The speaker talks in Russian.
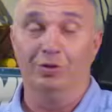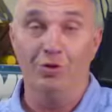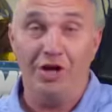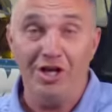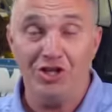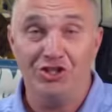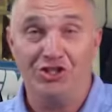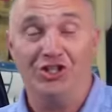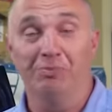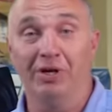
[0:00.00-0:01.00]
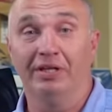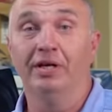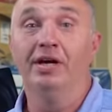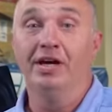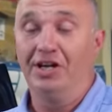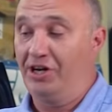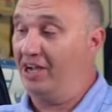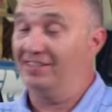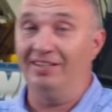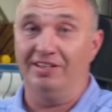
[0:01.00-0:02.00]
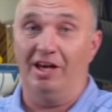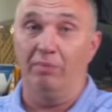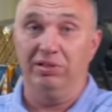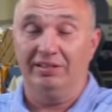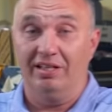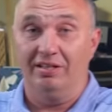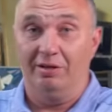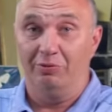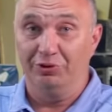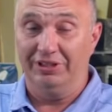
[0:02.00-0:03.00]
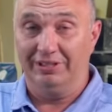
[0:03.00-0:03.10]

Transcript: Ну и конечно же, ребят, как стать обладателем вот